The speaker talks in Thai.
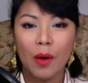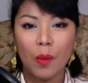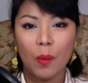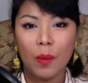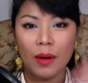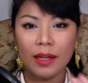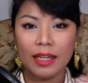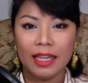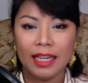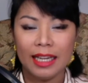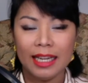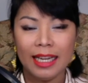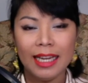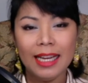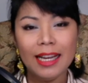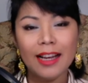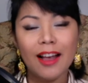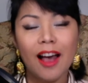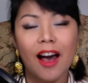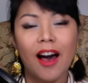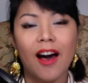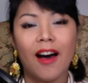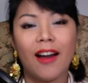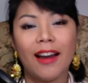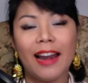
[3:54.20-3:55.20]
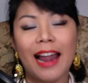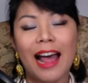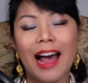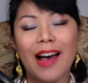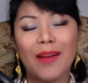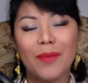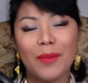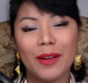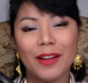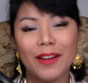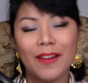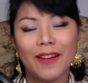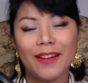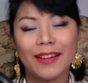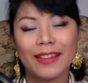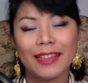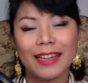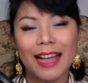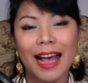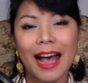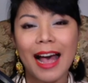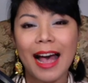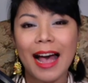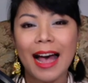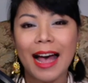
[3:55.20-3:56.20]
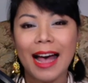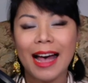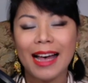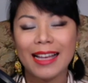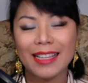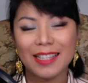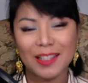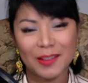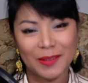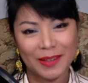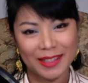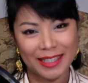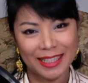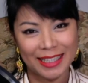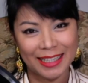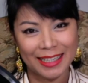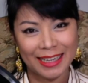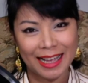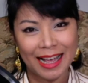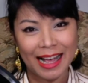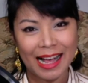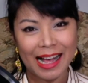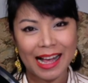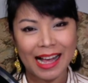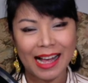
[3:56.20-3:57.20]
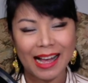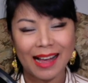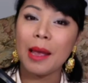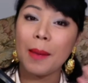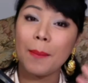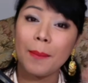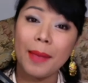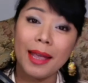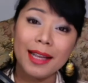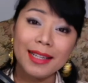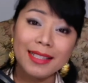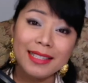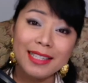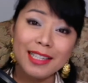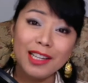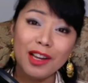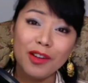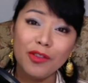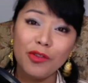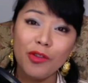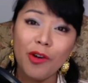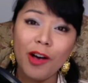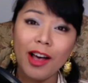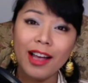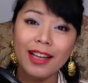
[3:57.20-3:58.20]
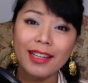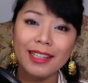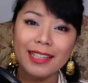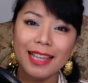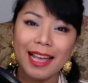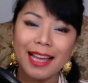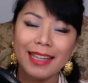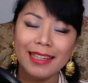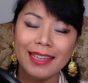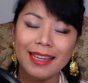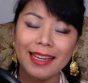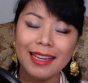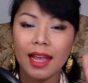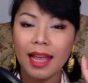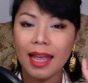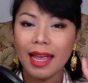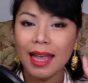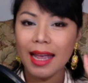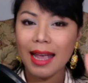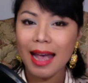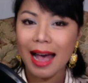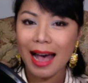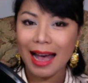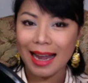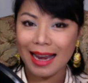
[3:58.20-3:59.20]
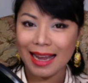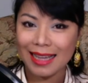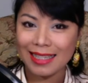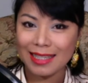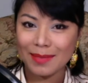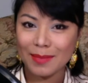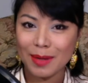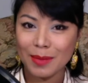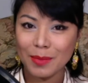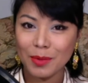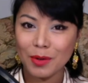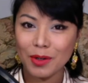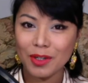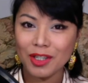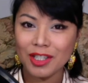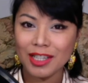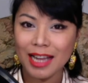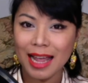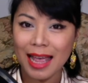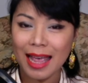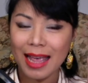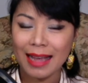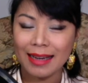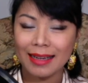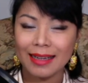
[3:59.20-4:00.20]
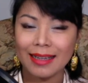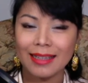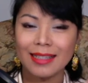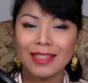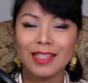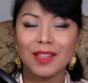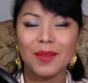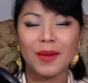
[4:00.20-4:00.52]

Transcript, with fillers: วันนี้ขอลาไปก่อนค่ะสวัสดีค่ะ Maxi de voir r e g a r d e et à la semaine prochaine ส